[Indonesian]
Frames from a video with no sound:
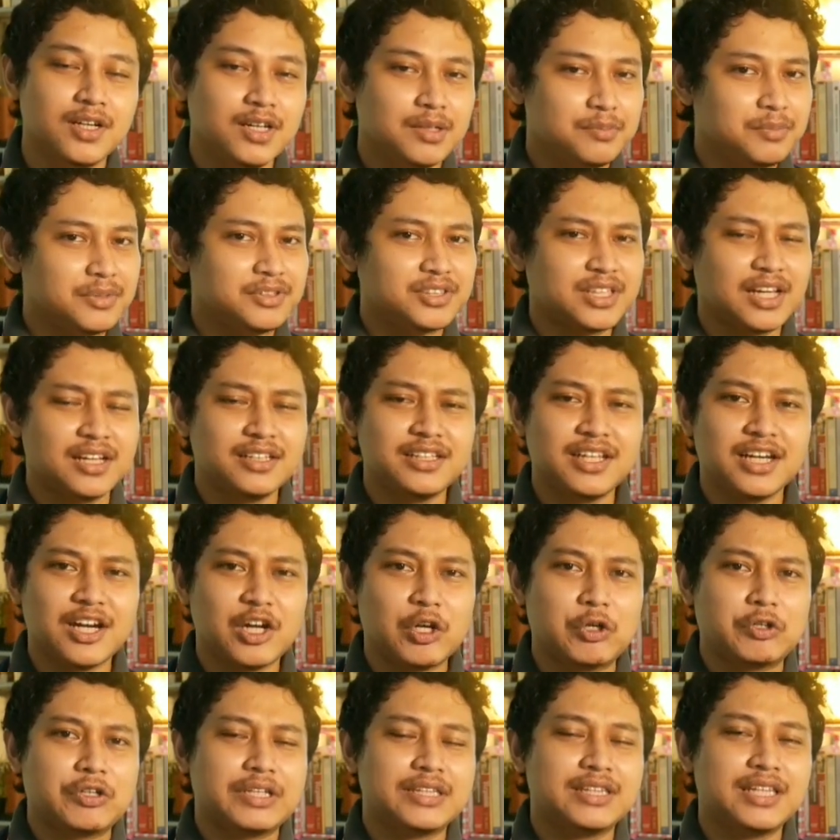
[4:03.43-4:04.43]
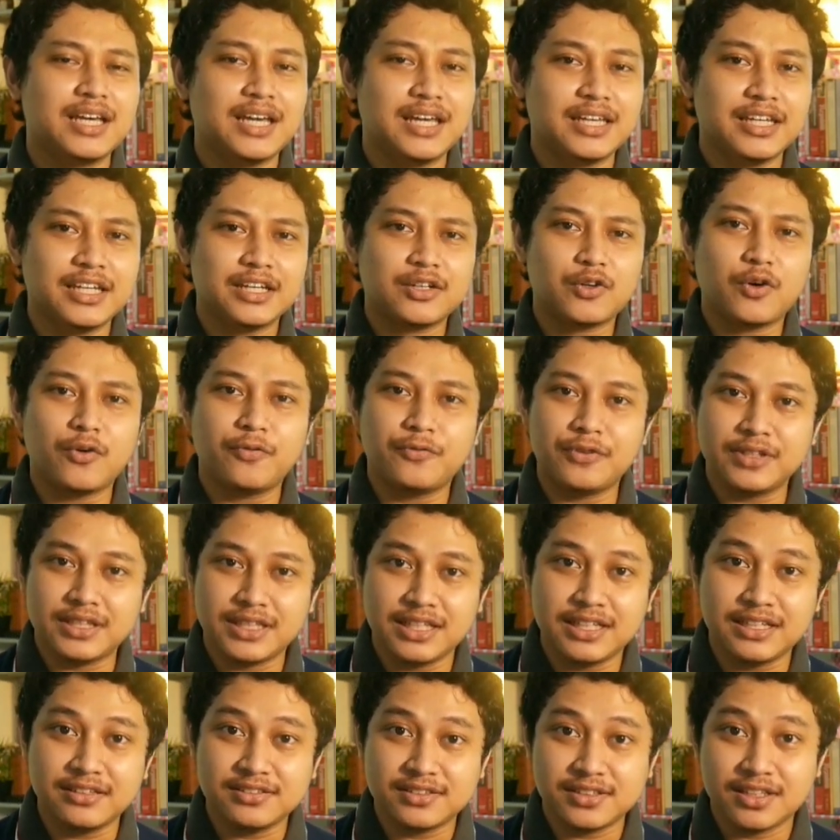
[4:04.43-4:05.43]
Misalnya kalau kita ingin COVID
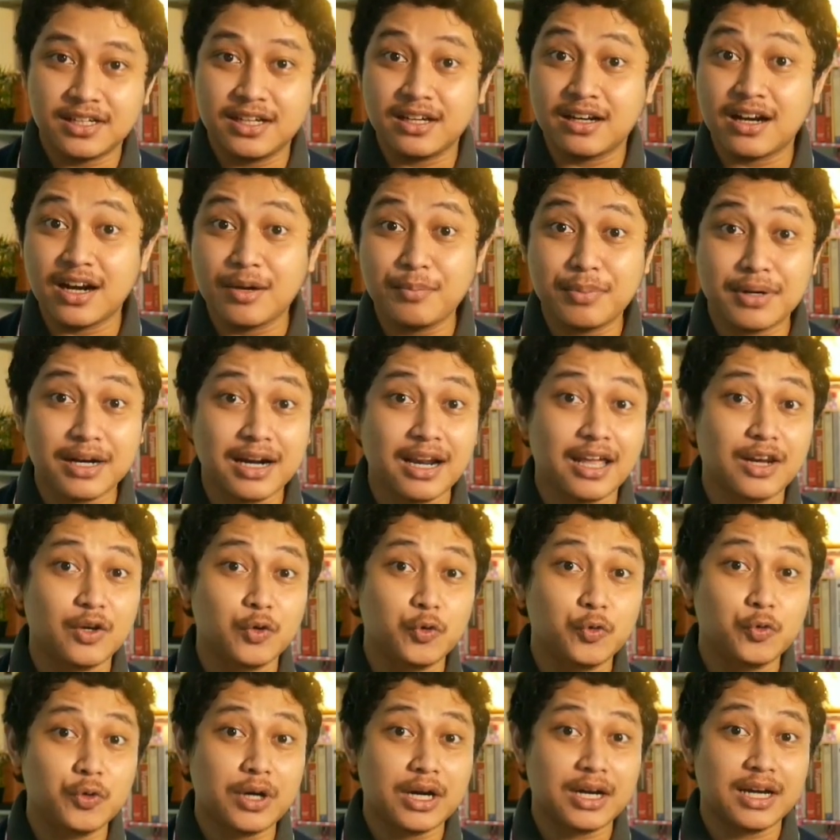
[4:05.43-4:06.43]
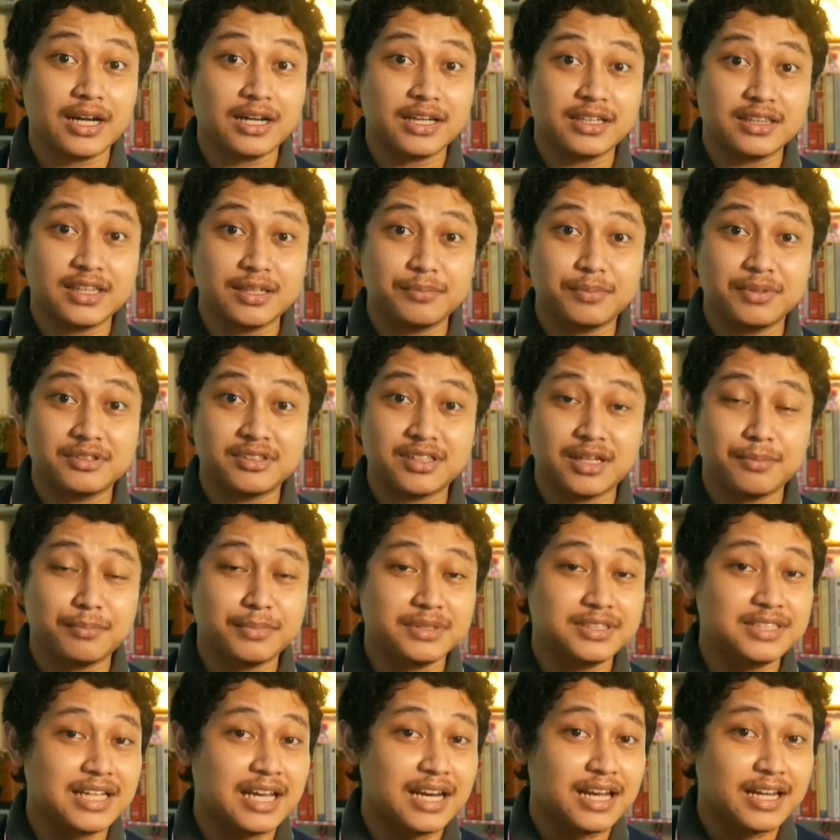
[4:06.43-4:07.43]
ini segera berlalu agar kita bisa
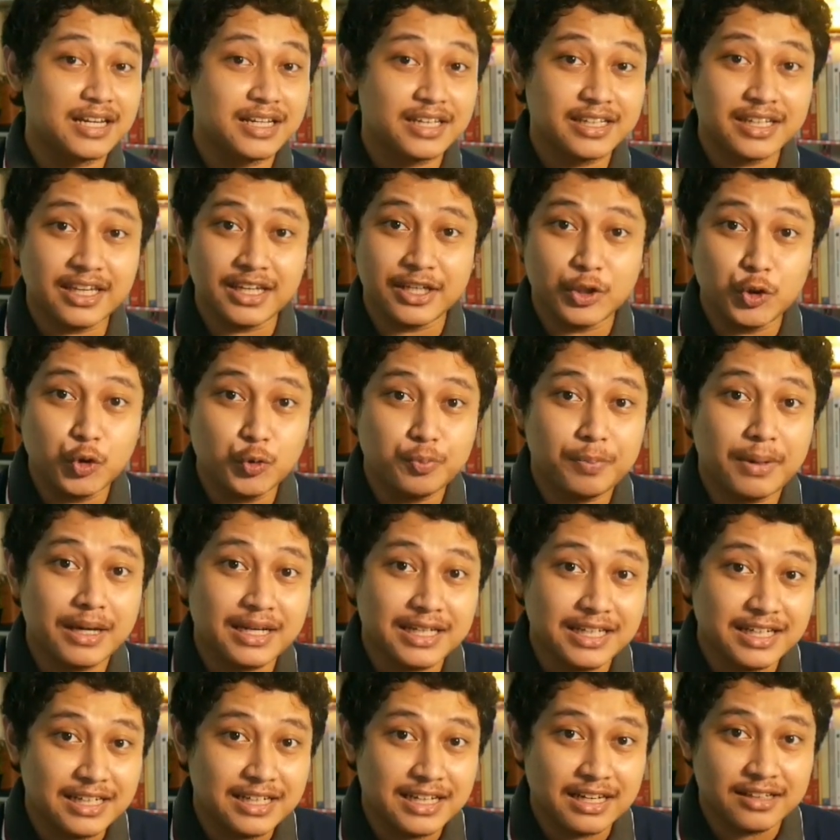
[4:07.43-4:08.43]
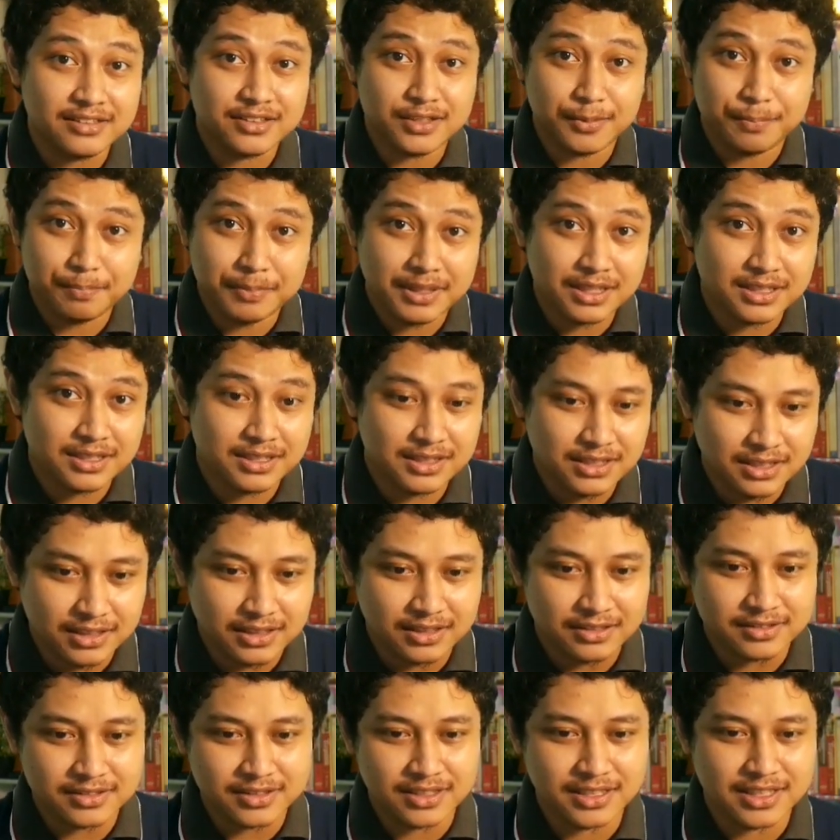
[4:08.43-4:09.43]
menjalani kehidupan indah
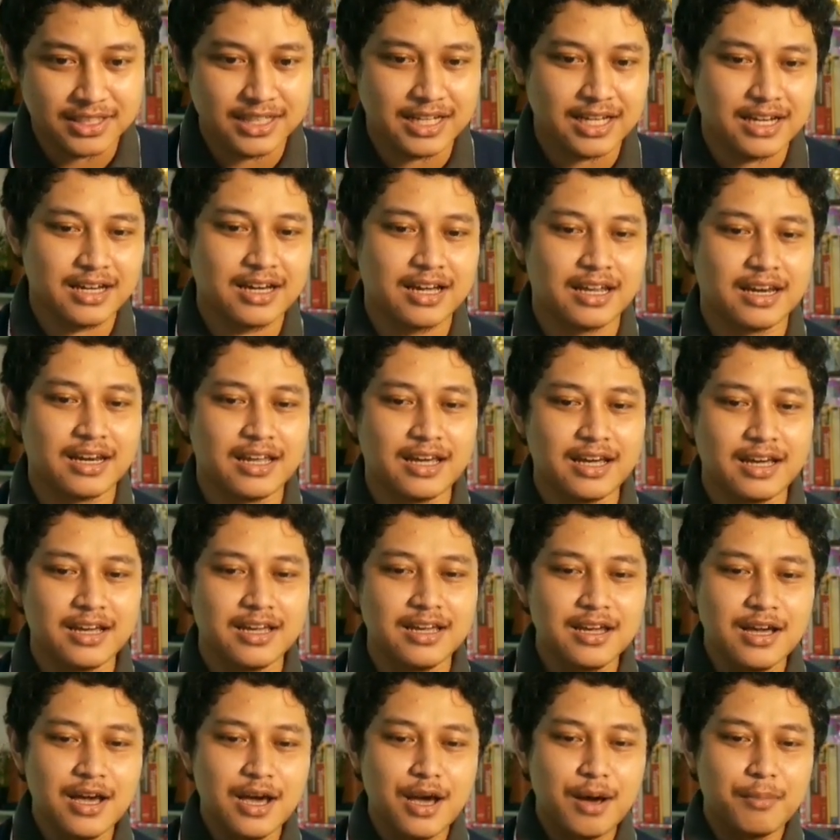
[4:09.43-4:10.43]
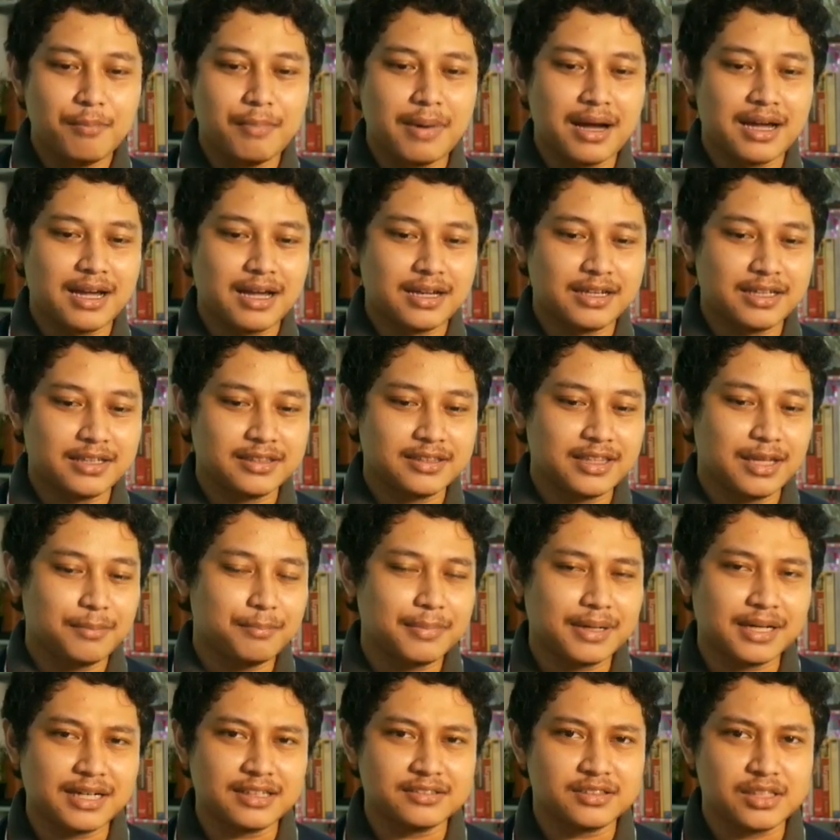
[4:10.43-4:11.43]
seperti sedia kala, maka
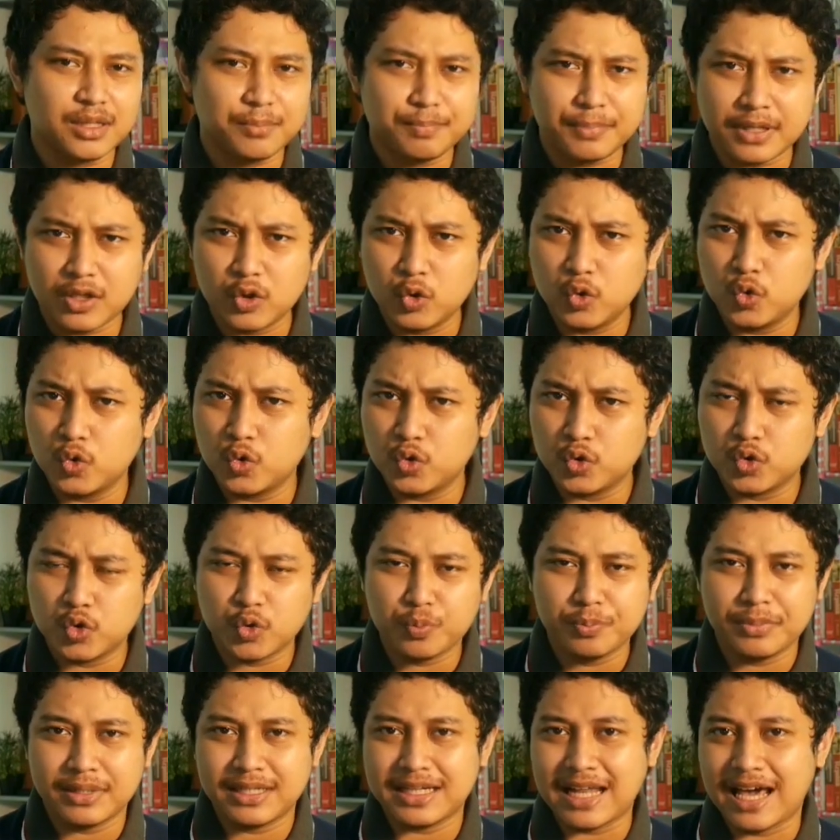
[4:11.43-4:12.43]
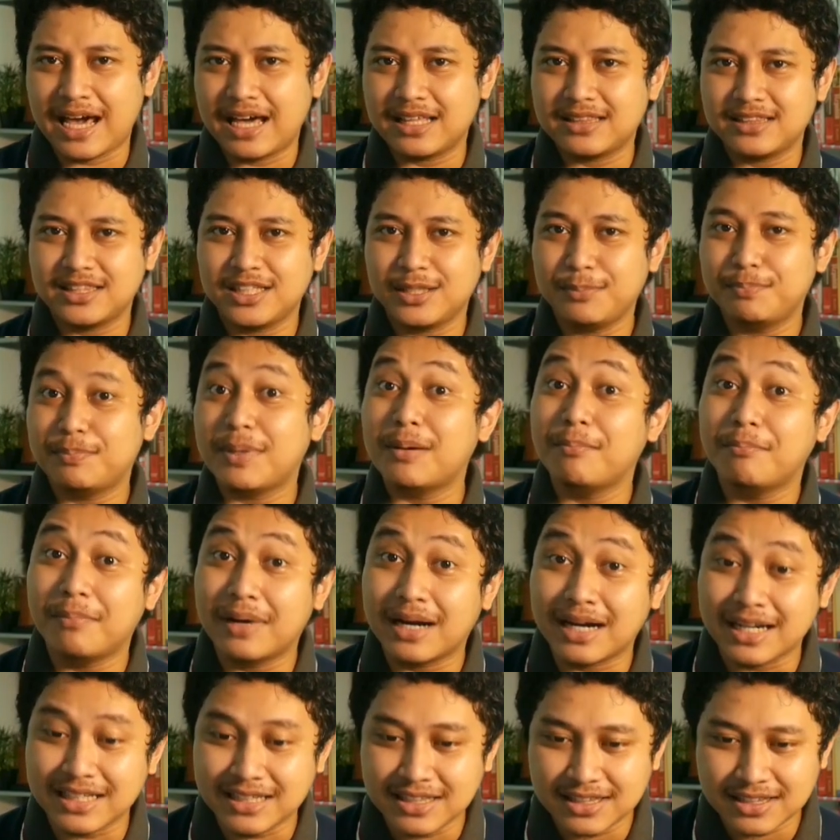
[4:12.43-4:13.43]
kita merasa perlu untuk menaati
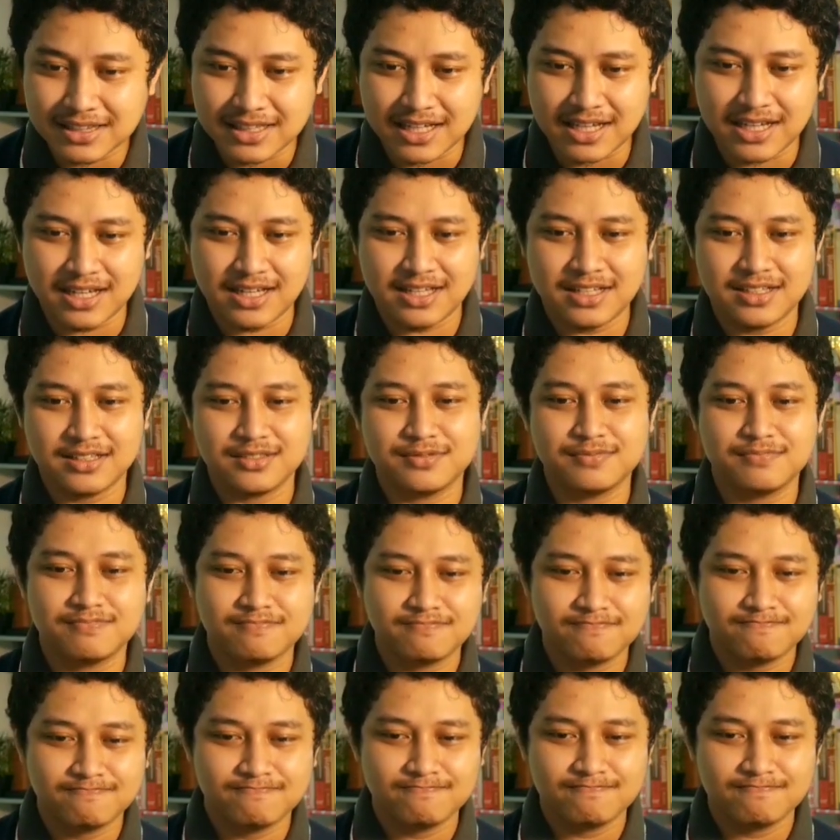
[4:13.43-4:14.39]
pemerintah